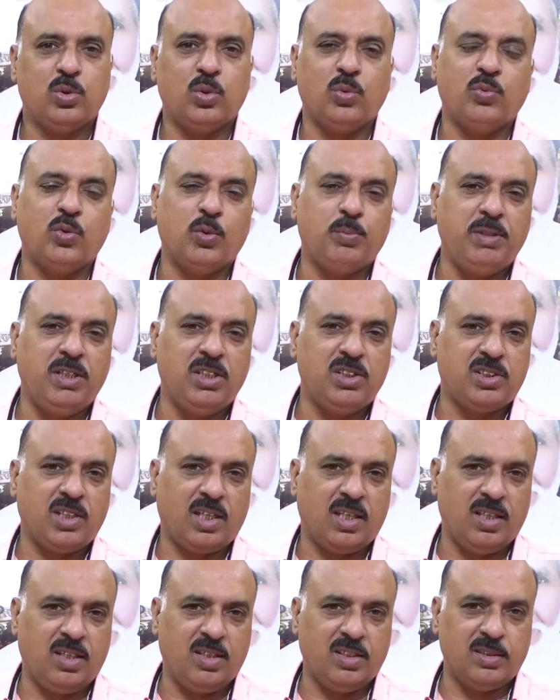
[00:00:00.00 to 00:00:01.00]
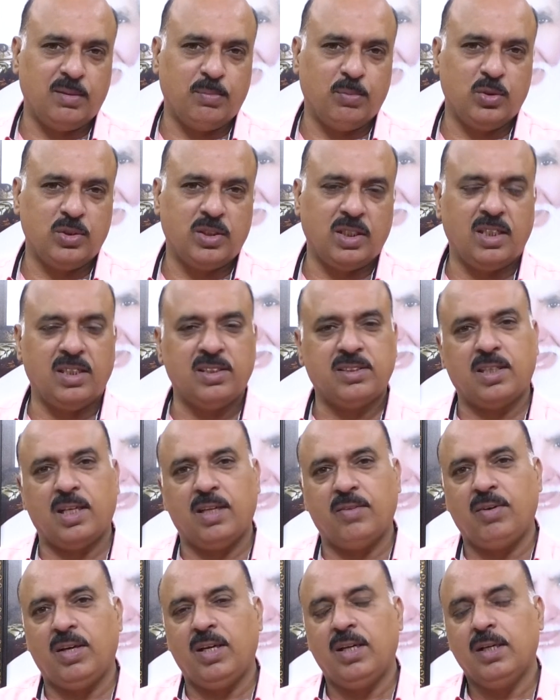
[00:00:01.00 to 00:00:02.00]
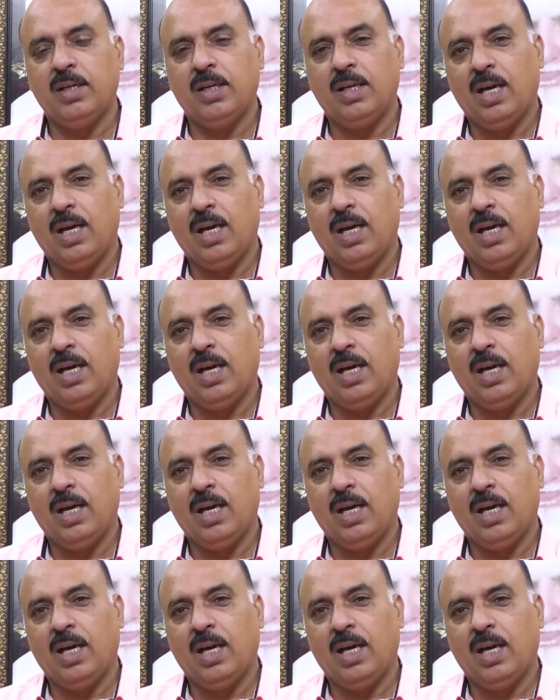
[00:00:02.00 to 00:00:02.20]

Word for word: तो वो भी इन ख़त्म हो जाएगी इसके अलावा